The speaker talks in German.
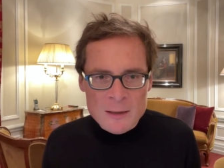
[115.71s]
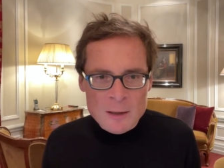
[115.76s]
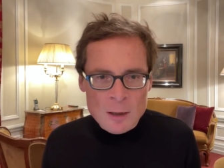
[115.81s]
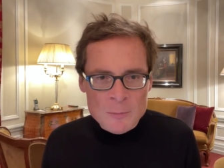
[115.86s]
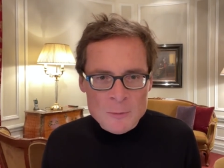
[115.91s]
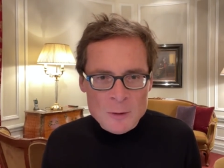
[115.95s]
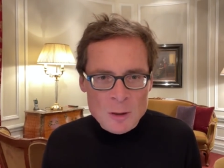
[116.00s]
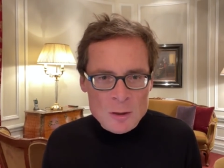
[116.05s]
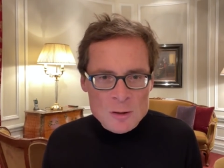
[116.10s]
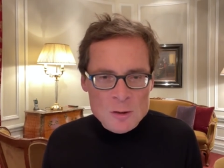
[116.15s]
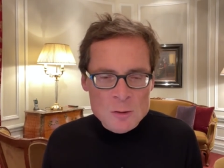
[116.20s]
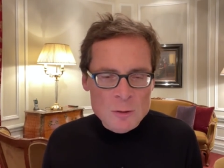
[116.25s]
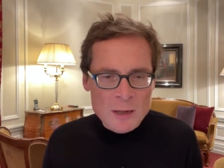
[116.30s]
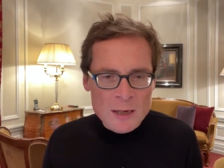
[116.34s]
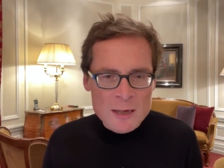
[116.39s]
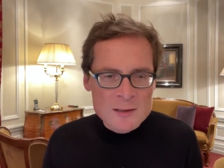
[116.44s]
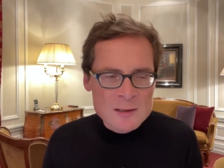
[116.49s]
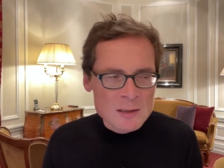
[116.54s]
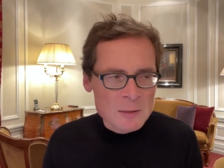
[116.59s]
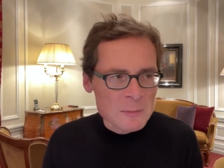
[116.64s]
Ich habe dazu
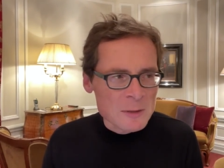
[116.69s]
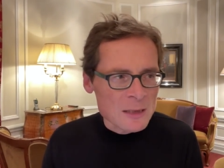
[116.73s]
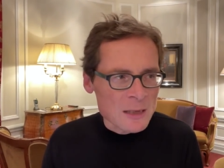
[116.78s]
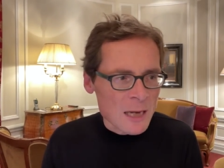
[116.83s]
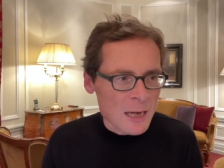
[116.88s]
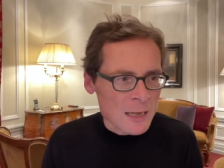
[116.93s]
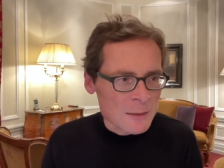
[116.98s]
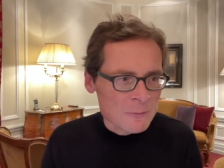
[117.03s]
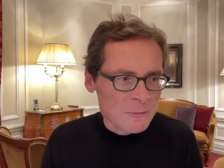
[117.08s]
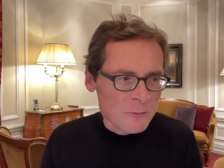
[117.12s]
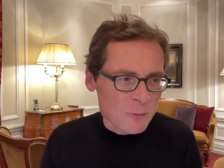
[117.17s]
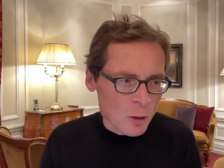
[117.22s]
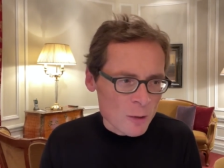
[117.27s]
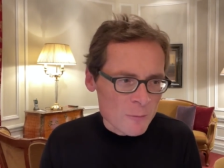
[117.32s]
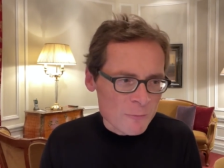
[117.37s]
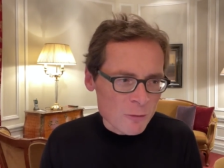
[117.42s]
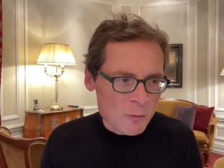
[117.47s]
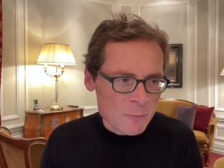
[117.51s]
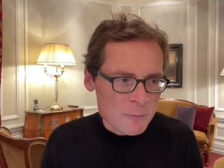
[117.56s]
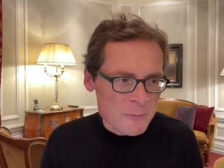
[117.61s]
gestern mit einem
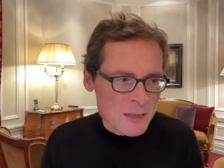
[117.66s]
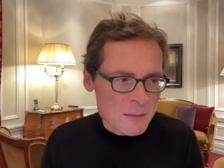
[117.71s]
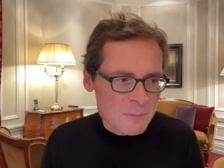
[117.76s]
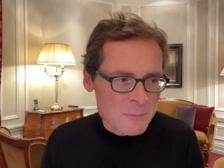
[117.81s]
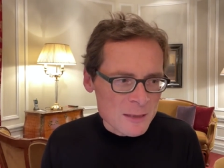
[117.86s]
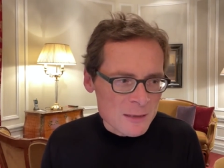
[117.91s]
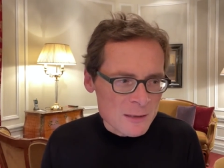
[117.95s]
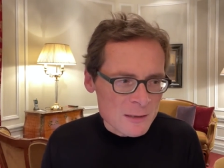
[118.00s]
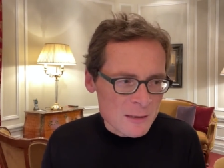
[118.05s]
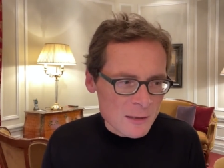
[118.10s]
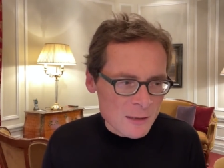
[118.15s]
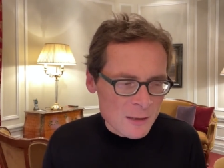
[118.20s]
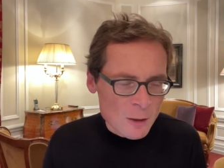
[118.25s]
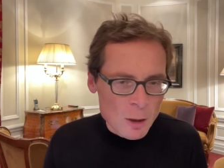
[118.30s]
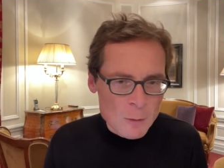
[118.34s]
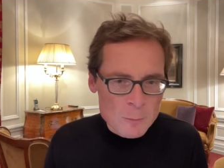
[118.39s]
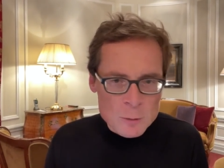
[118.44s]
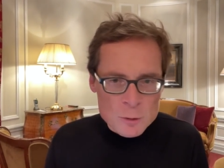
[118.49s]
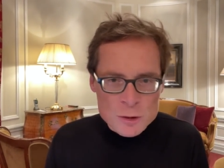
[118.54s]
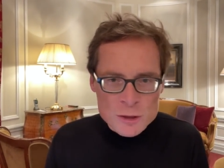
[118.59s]
Freund von mir, mit äh,
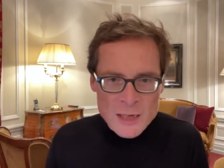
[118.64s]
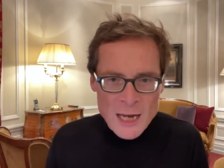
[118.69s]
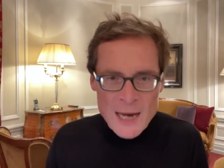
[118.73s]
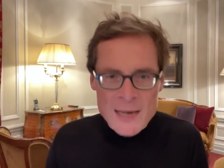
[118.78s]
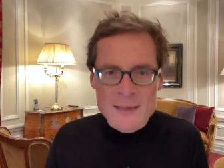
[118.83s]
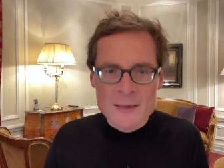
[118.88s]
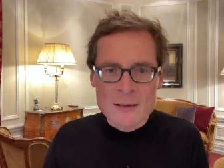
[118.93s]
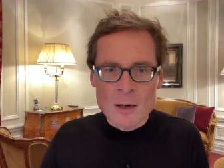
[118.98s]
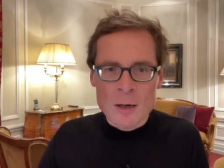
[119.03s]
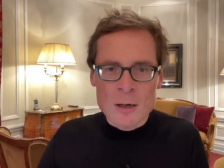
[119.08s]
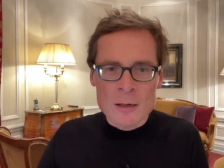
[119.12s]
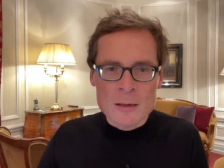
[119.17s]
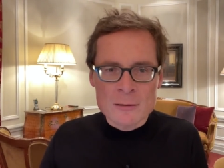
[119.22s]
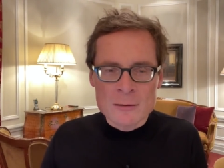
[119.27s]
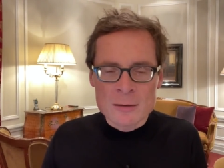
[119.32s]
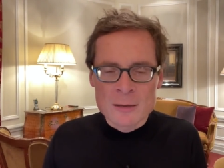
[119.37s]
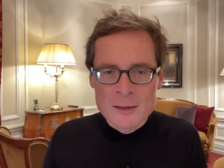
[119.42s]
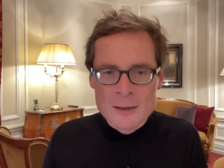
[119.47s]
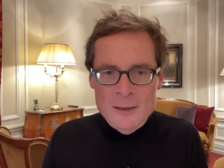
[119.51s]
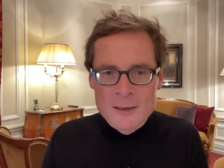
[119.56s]
Gabor
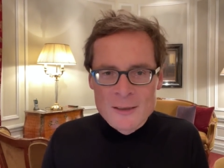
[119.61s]
Steingart,